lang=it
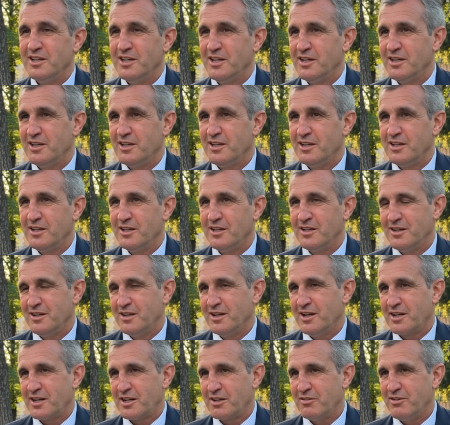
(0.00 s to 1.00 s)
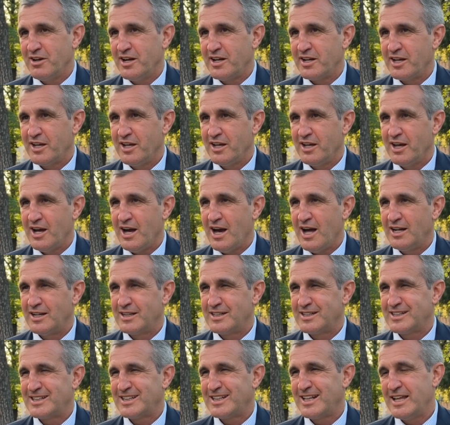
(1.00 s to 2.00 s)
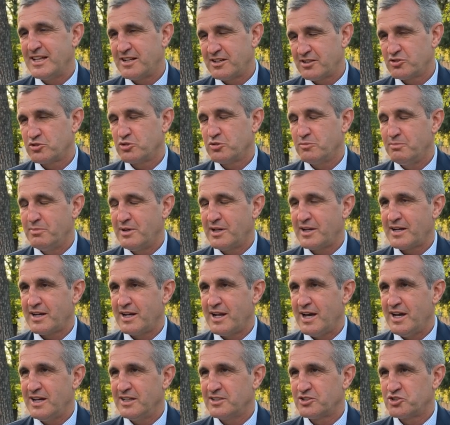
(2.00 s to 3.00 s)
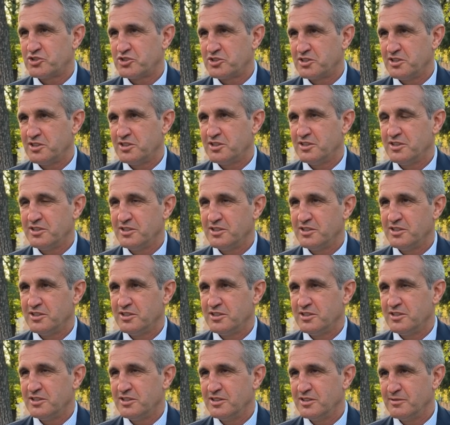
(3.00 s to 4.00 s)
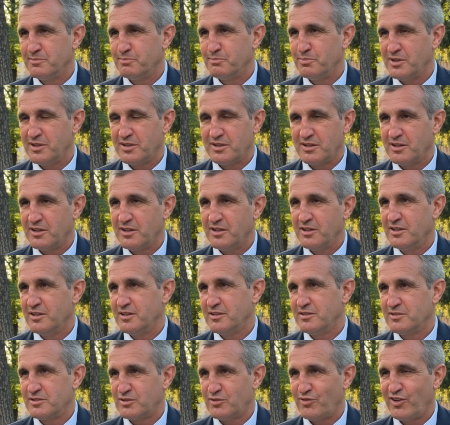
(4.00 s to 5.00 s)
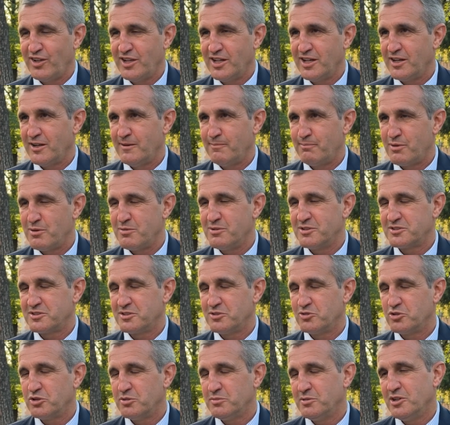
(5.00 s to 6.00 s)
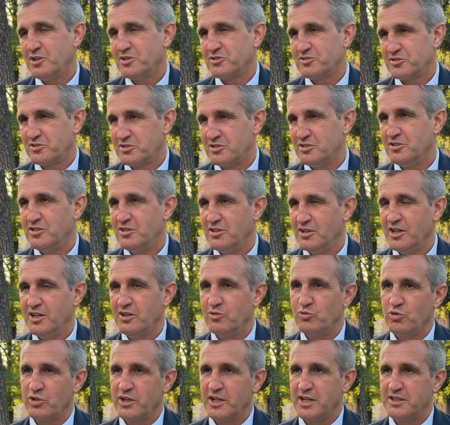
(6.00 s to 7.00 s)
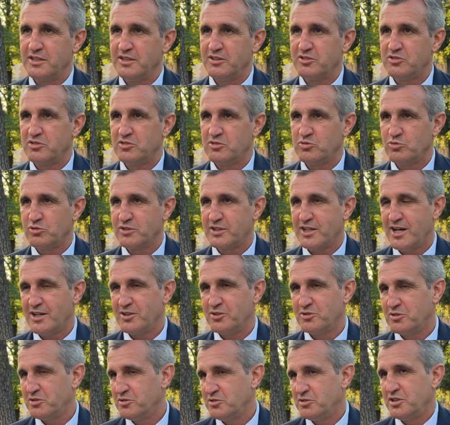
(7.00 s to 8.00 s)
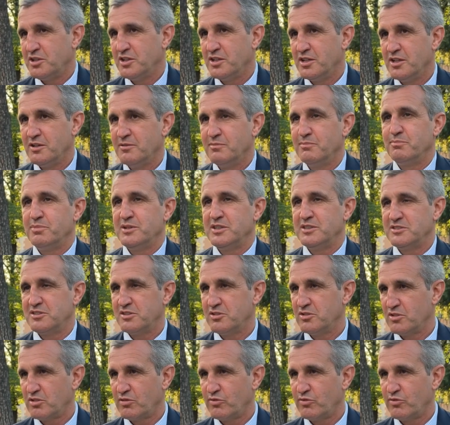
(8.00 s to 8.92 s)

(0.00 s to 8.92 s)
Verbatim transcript: arrivare al terzo barrage eh, per eh, sfidare il primo e il secondo posto è un grandissimo risultato, devo dire un pizzico di